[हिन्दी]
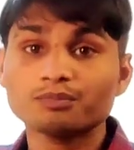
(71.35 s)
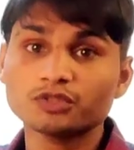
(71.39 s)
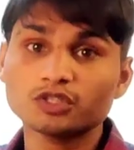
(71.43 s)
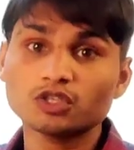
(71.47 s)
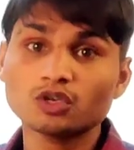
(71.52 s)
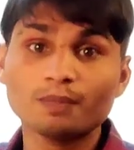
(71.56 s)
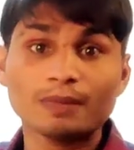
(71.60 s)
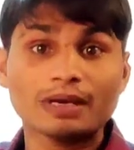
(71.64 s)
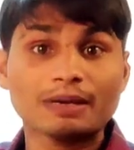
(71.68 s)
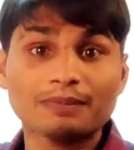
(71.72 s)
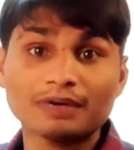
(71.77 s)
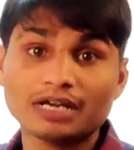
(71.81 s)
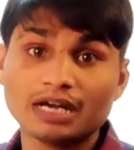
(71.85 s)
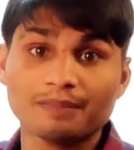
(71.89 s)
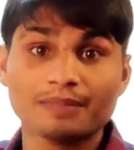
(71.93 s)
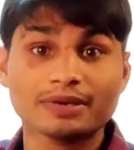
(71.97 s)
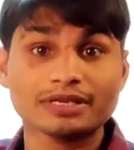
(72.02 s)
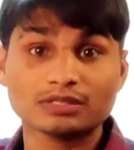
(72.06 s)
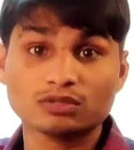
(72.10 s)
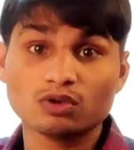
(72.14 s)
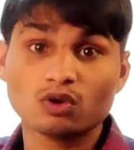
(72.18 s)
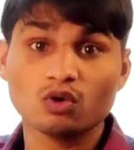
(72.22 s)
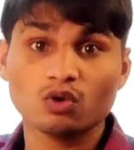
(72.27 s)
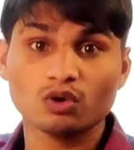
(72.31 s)
चलो पहले फटाफट
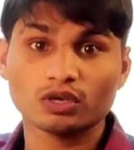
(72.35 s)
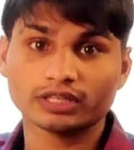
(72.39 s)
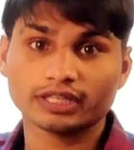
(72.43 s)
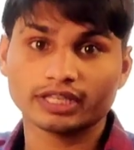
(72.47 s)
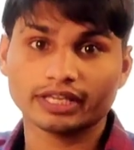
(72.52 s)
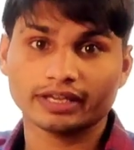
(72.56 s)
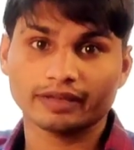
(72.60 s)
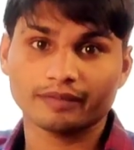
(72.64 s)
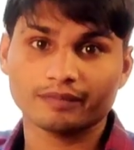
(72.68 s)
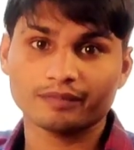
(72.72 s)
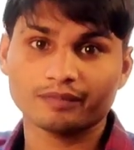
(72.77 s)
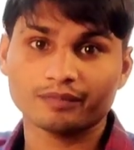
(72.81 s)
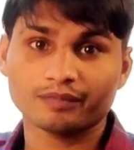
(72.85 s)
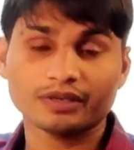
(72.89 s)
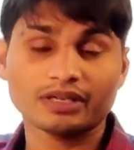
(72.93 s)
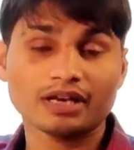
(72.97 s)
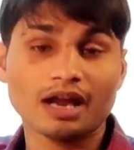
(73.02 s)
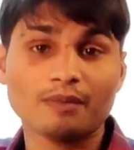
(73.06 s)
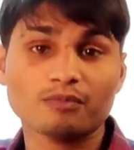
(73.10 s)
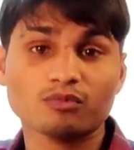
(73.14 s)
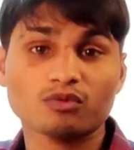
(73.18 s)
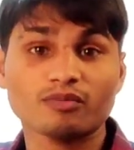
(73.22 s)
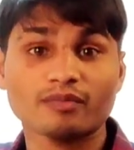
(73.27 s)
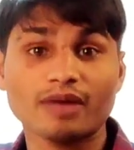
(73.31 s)
इसको खोलते हैं फिर
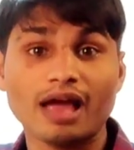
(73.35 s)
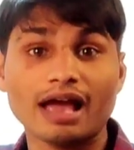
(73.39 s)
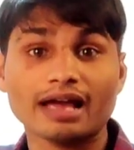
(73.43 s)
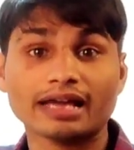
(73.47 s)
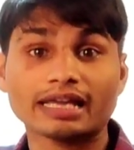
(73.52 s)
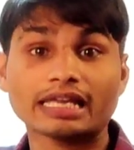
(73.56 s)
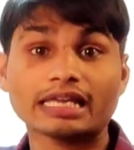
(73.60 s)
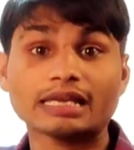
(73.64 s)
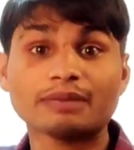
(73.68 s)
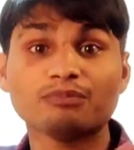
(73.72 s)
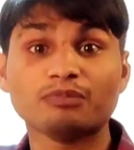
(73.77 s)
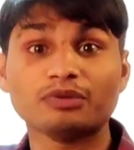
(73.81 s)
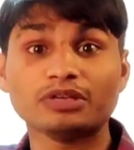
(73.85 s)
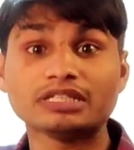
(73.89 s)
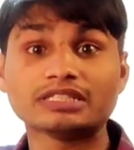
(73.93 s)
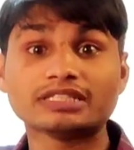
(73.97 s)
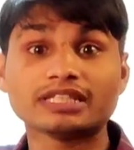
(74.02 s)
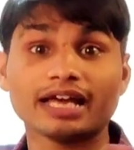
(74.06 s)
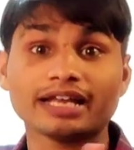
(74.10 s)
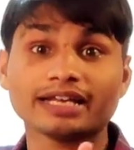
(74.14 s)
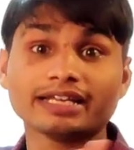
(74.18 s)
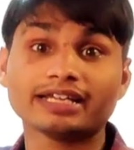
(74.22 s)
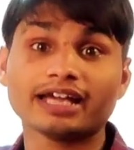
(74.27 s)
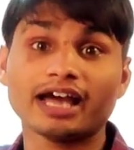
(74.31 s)
आपको मैं आगे की पूरी
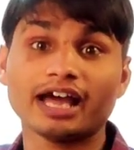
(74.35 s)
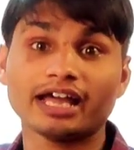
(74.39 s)
सारी